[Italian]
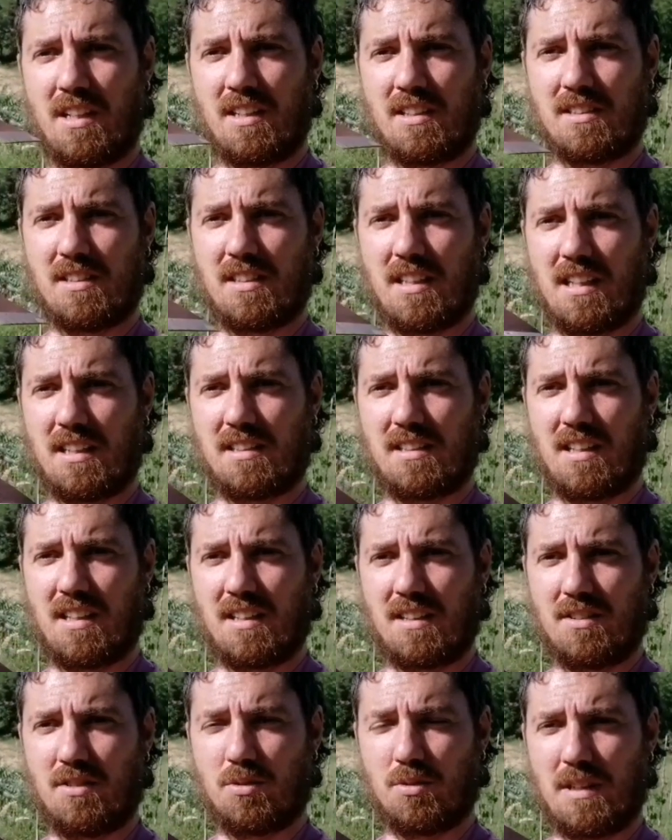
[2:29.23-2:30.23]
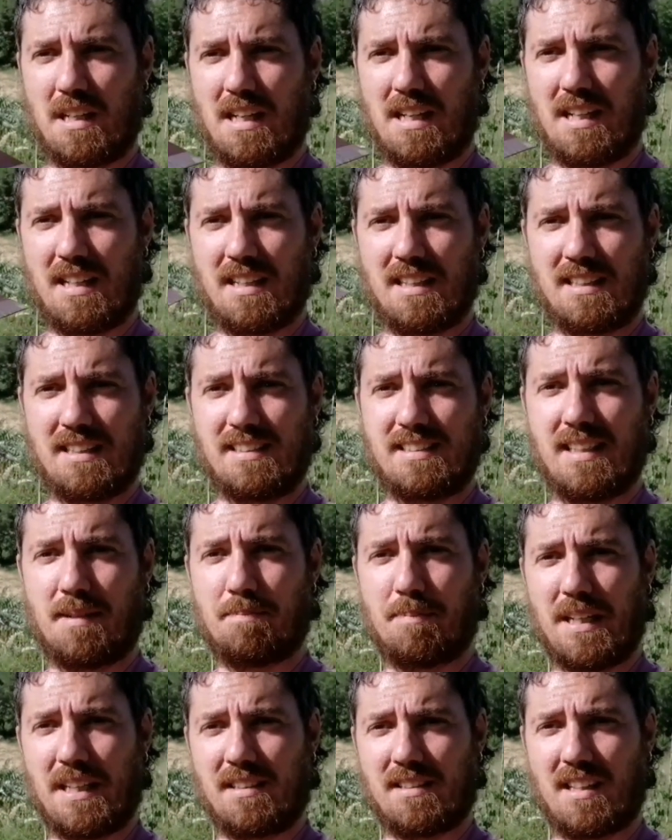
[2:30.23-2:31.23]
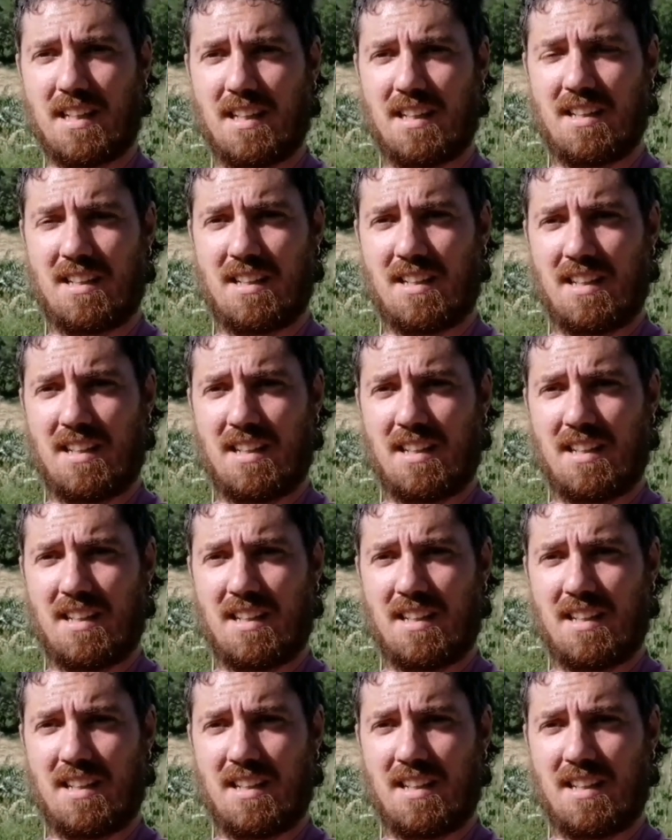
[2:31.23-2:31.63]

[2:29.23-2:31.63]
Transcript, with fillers: si tratta di una zappetta,